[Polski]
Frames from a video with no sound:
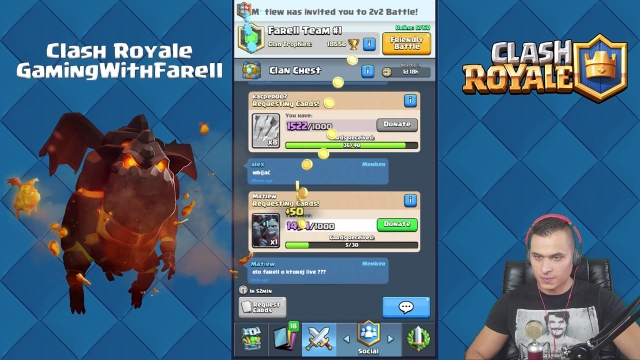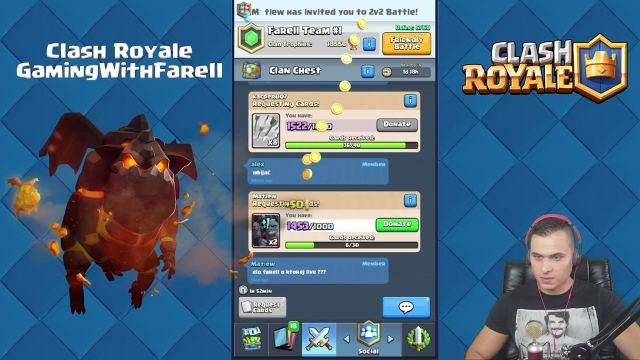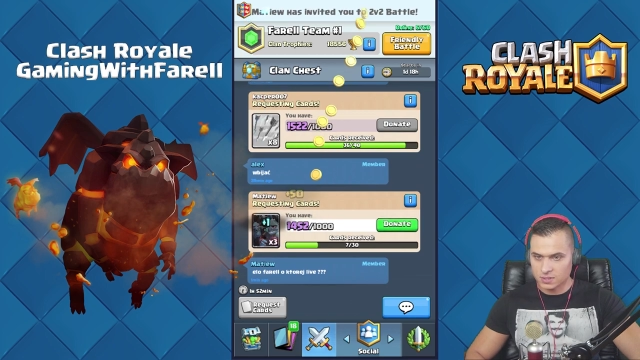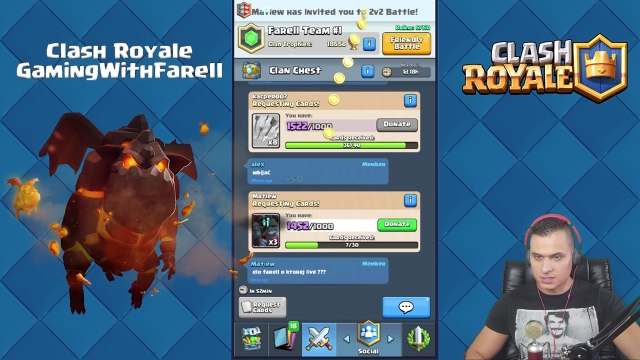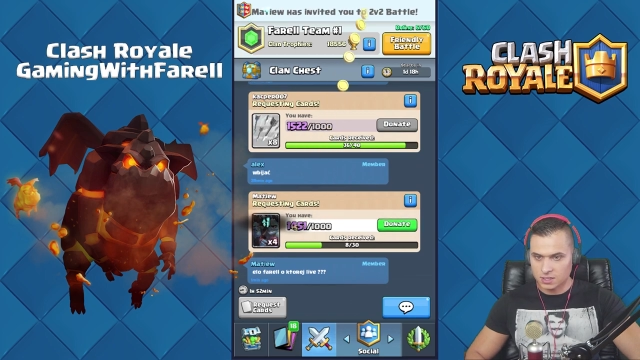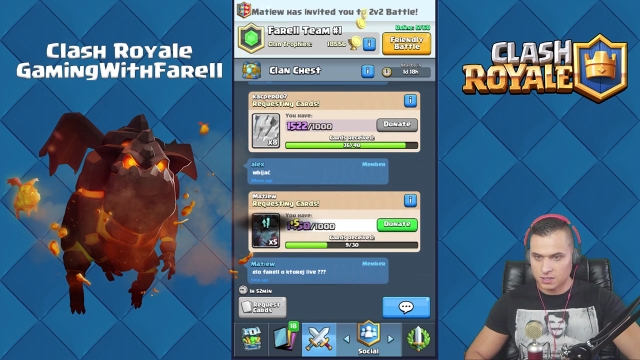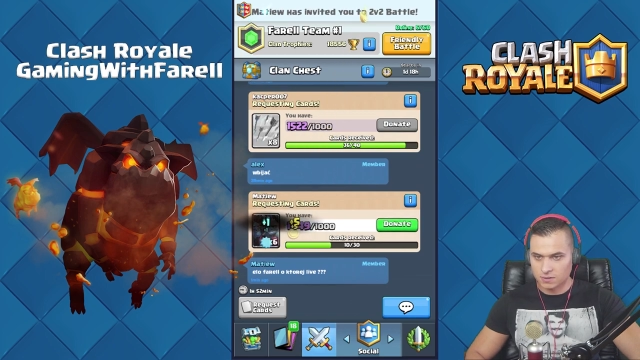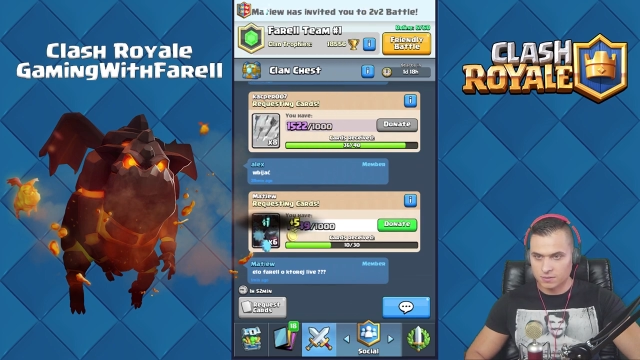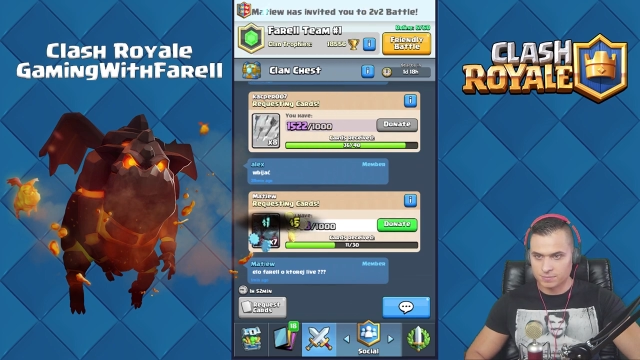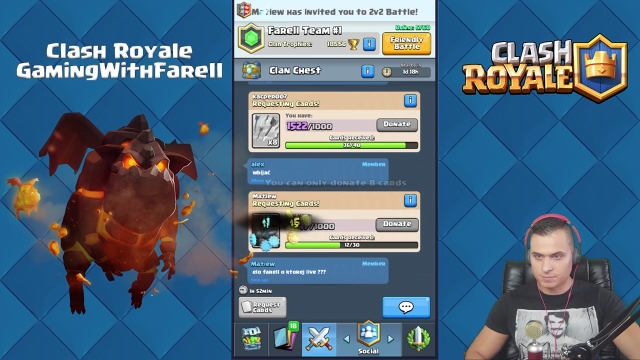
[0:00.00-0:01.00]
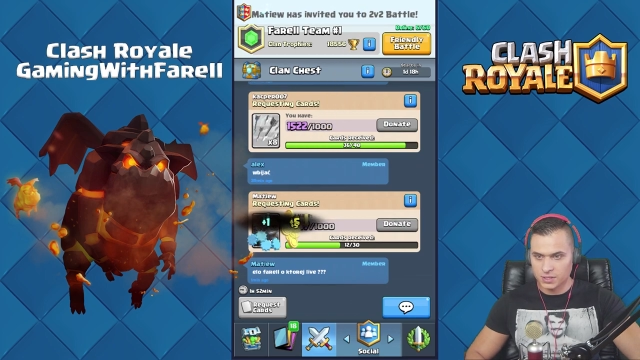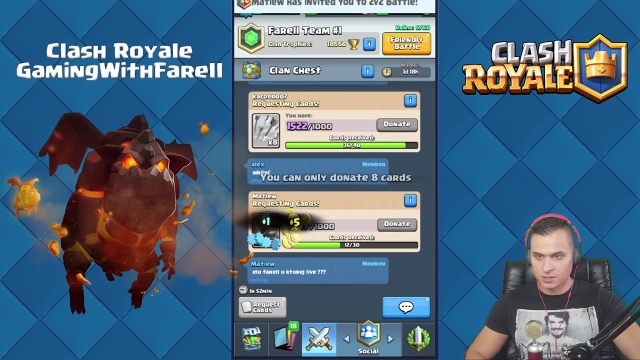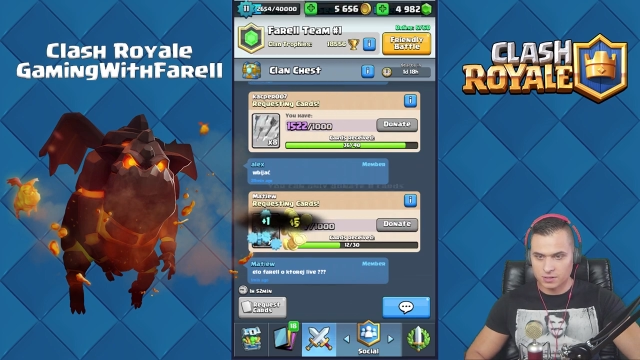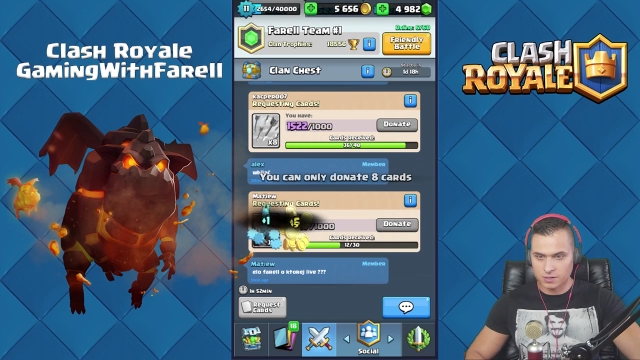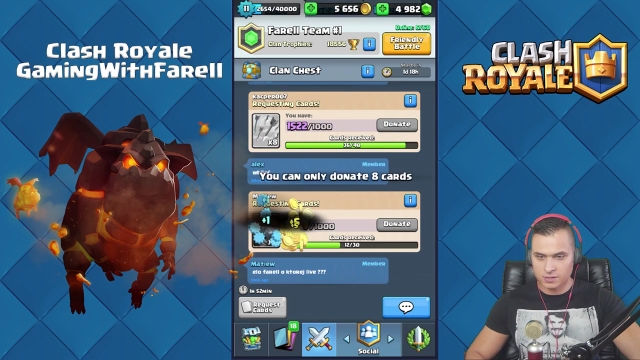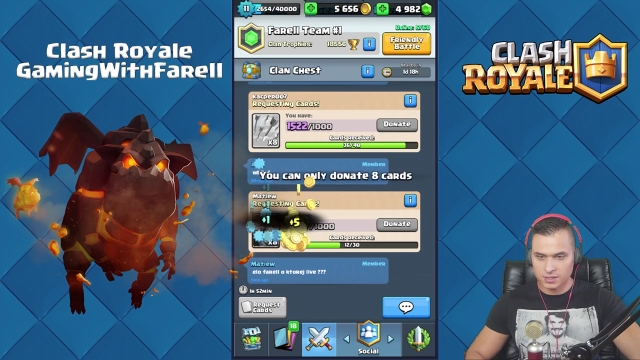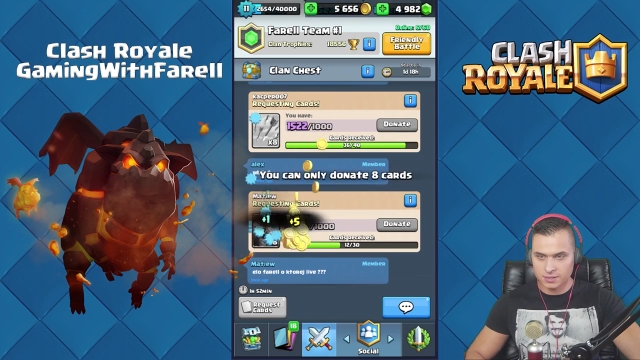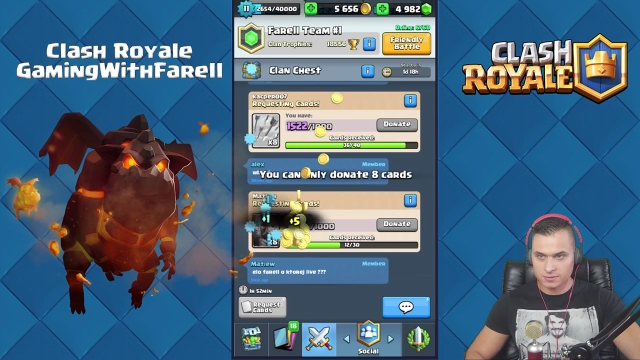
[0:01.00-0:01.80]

Dodatkowo minion Horde.